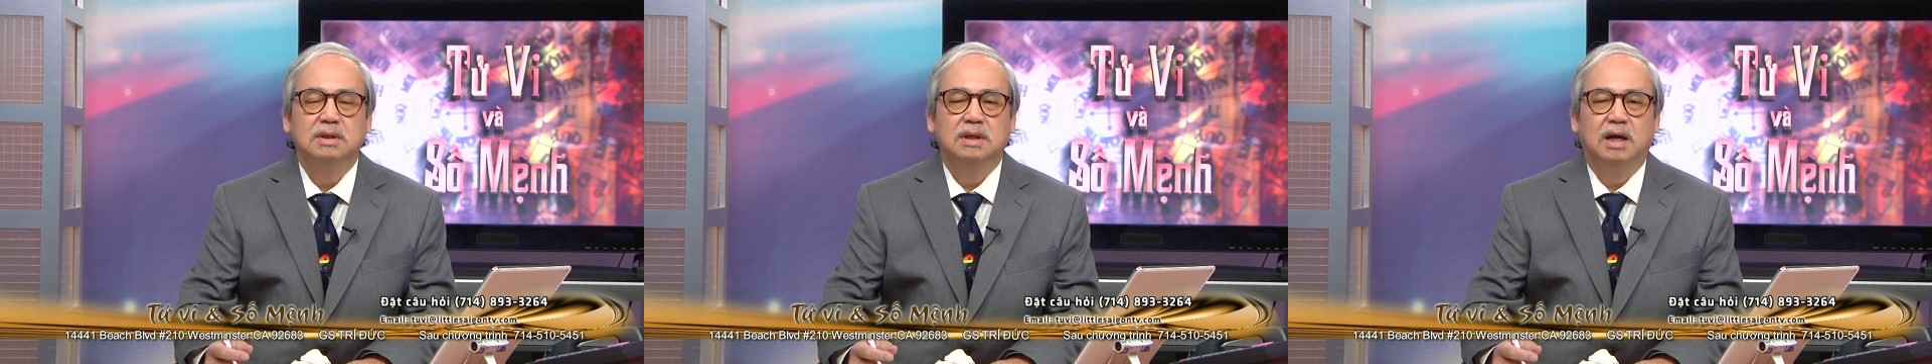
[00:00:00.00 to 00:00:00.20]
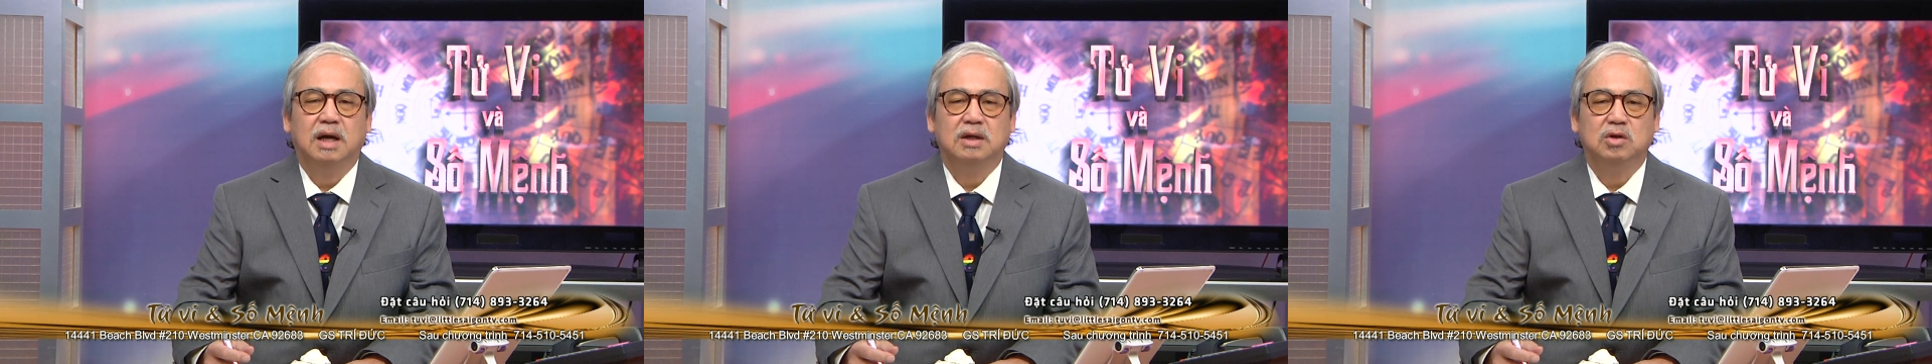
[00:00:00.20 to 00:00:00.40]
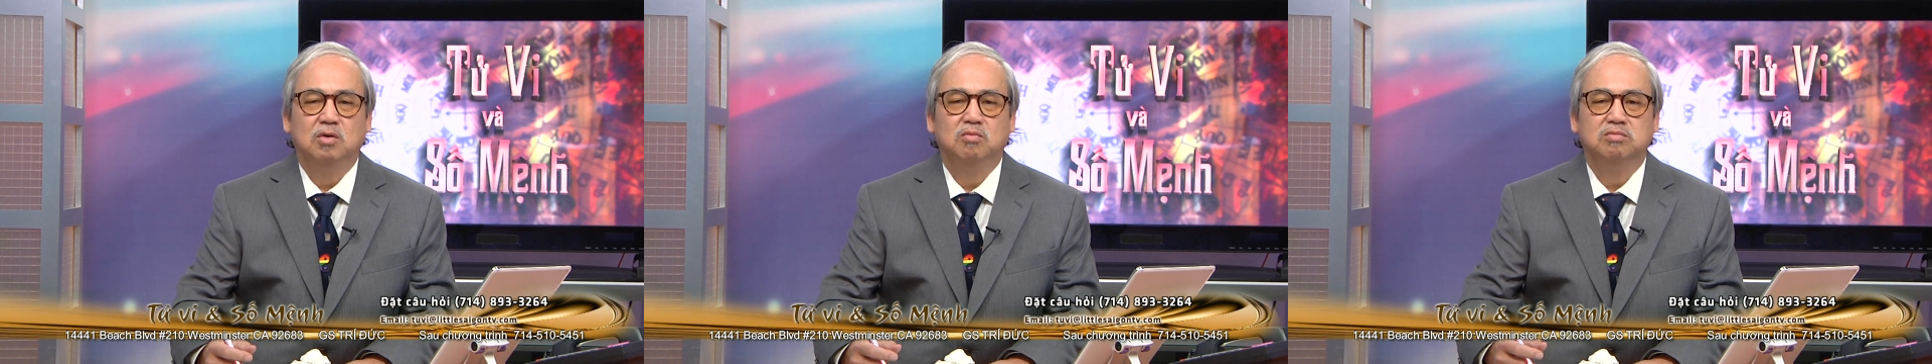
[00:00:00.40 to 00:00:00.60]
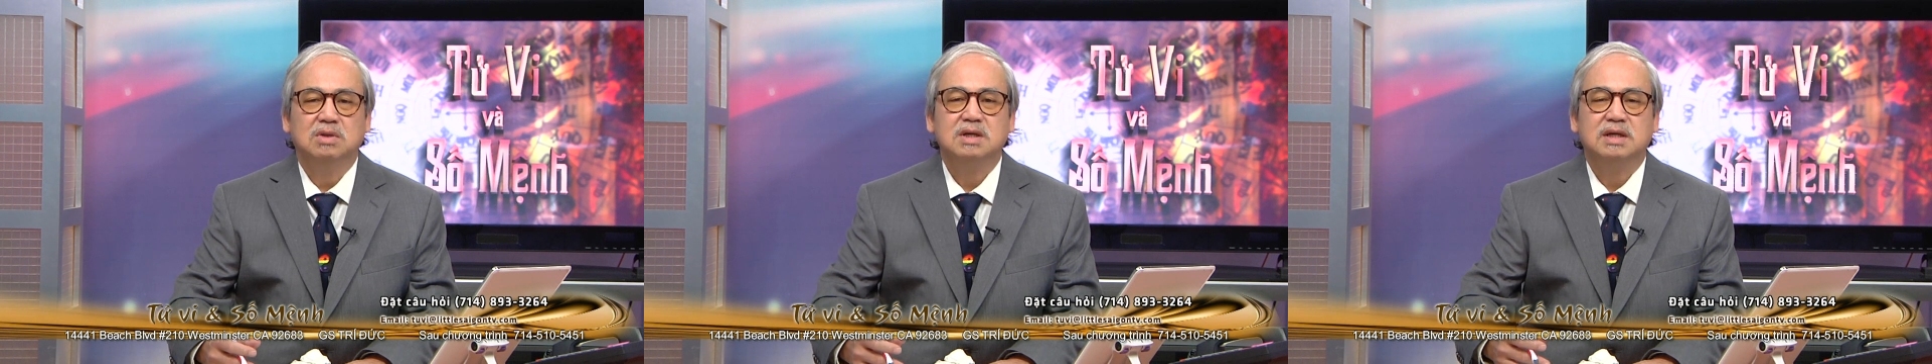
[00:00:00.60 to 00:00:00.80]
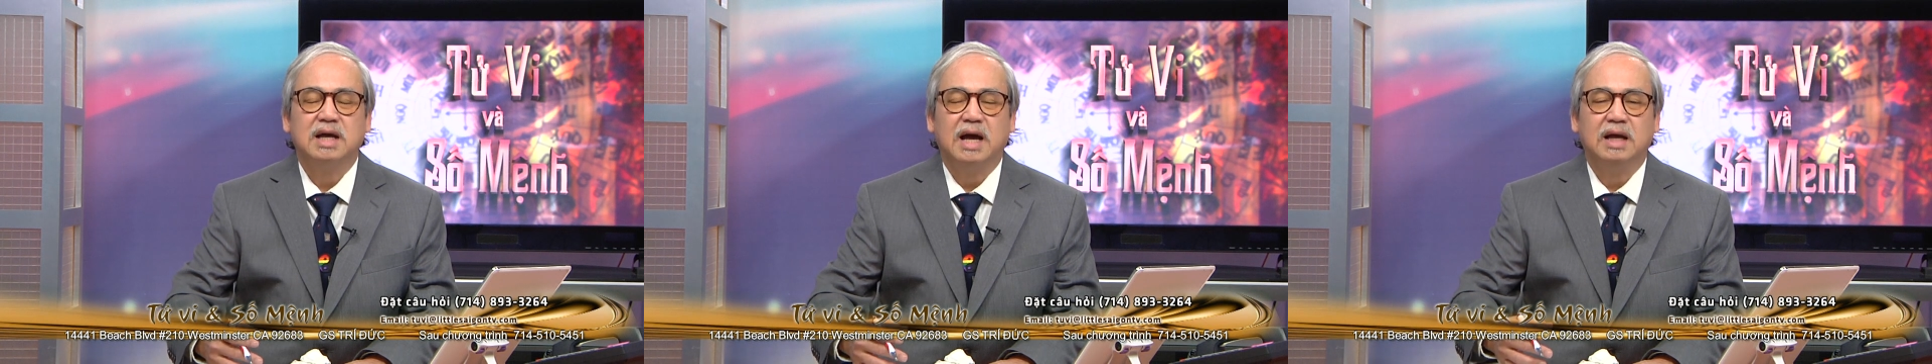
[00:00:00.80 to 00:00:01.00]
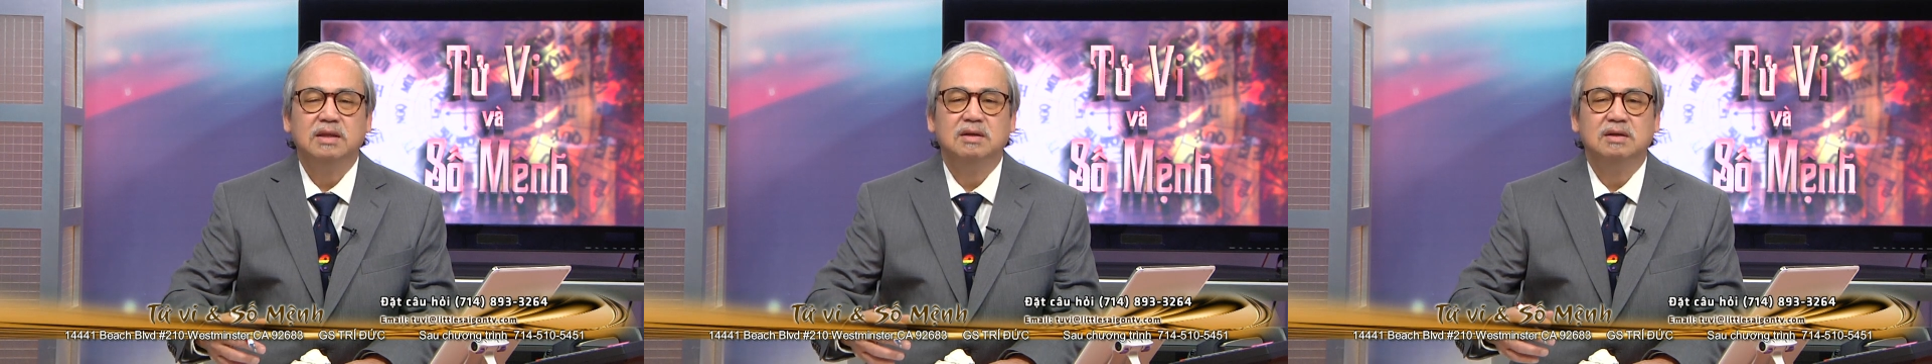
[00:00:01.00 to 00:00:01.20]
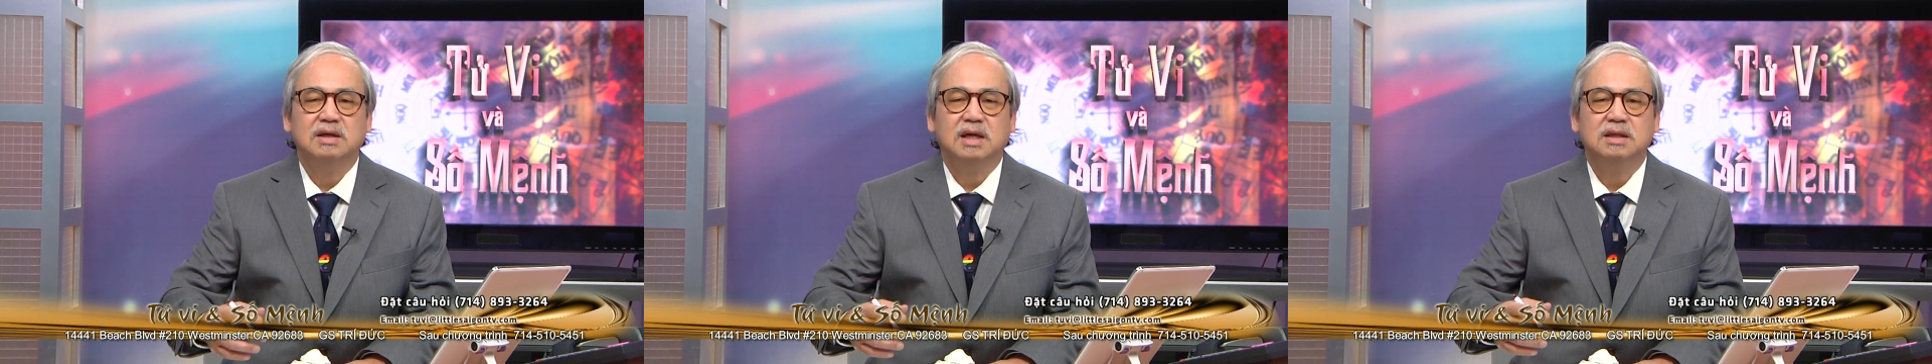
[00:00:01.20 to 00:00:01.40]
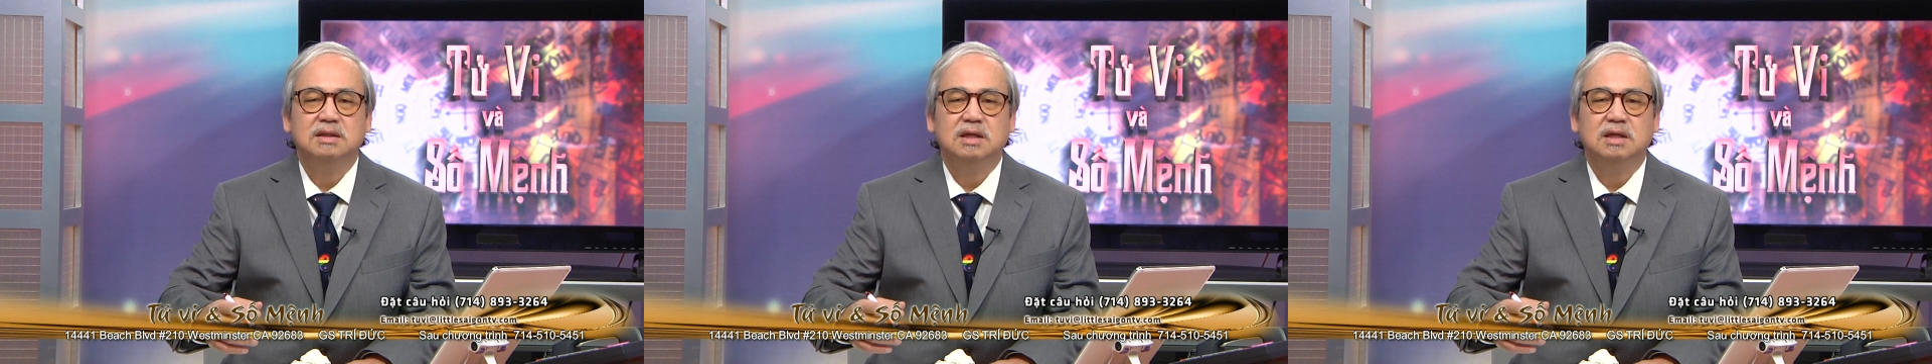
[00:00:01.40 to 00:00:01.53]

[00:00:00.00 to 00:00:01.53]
à, dùng tất cả những cái